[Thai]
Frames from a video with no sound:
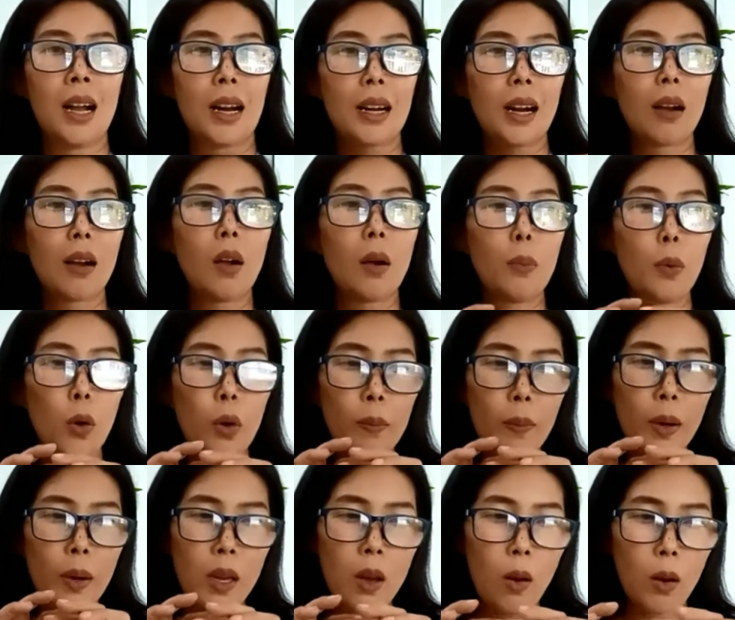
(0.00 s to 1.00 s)
เราก็พูด
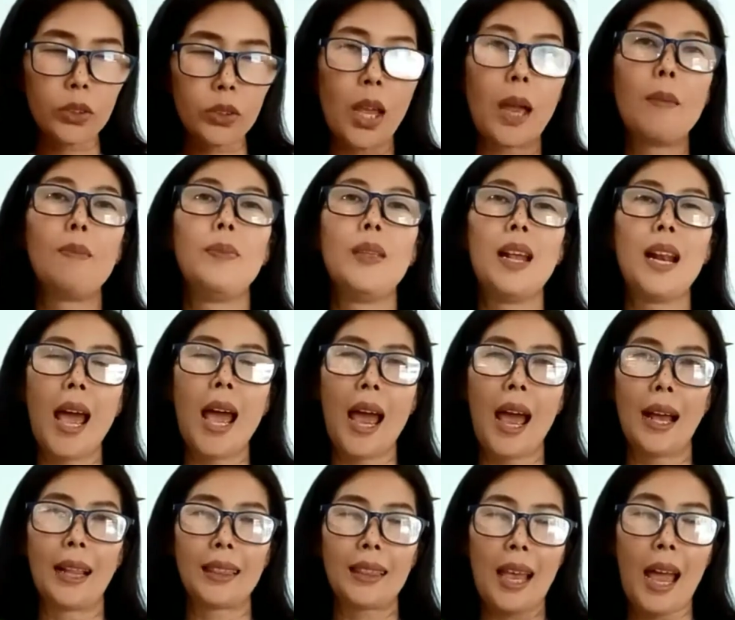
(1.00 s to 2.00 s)
ประโยคเต็มนี่แหละ
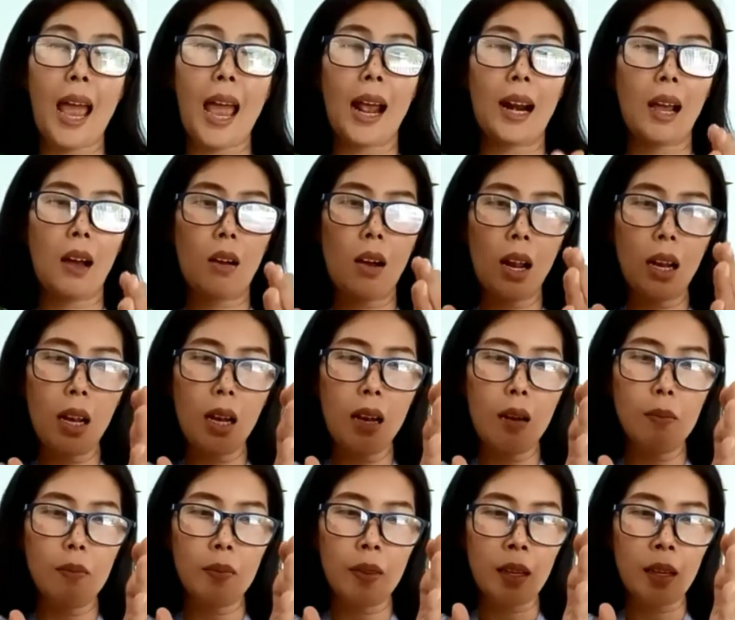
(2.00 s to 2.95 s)
แต่เราก็เริ่ม